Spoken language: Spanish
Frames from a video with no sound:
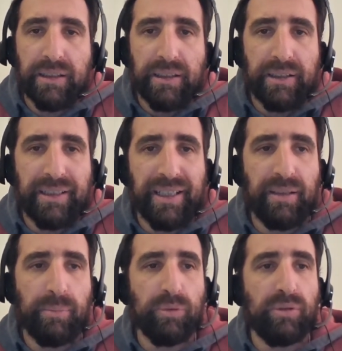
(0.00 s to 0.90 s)
desde
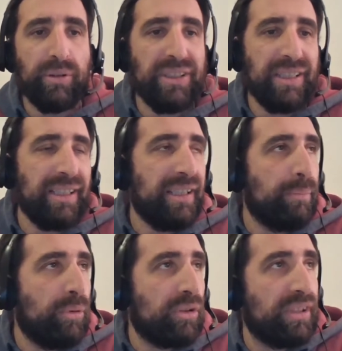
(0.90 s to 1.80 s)
el punto de vista del
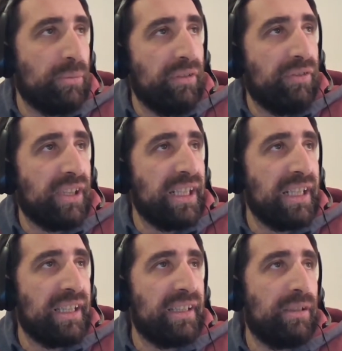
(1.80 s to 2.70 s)
deporte muy
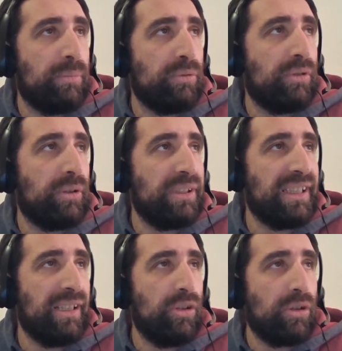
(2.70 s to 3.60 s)
frenada, desde el punto de
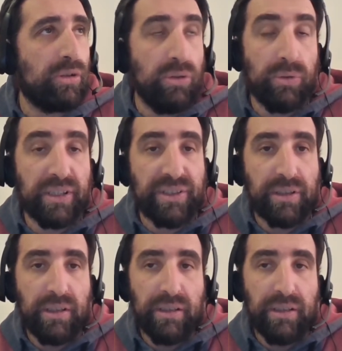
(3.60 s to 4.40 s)
vista de los clubes